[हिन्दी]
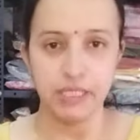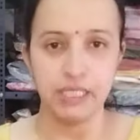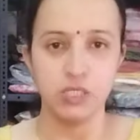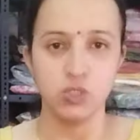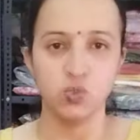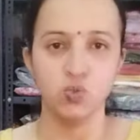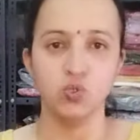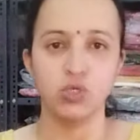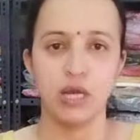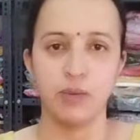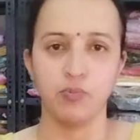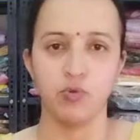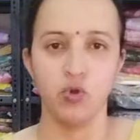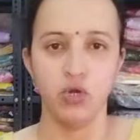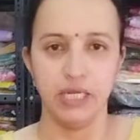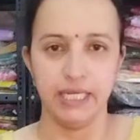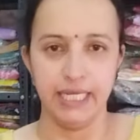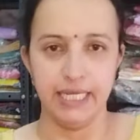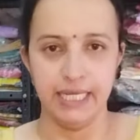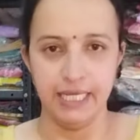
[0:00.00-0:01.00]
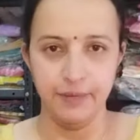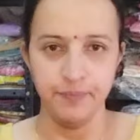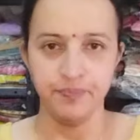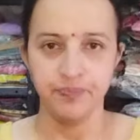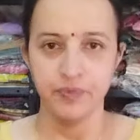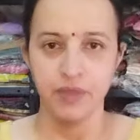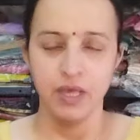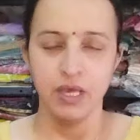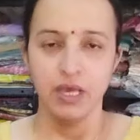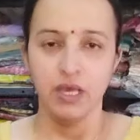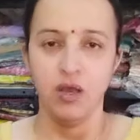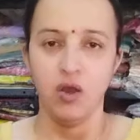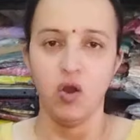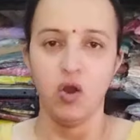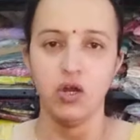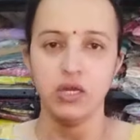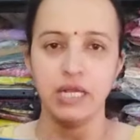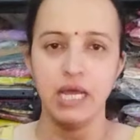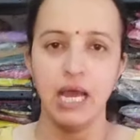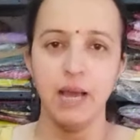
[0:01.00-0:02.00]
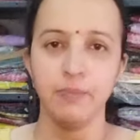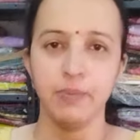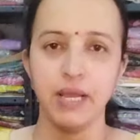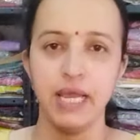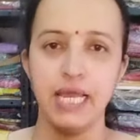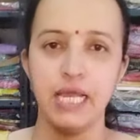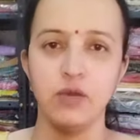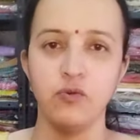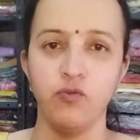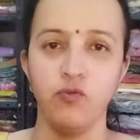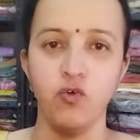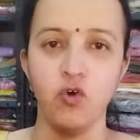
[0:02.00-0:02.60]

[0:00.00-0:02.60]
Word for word: पर ये सूट आपको लगेंगे और आपका एक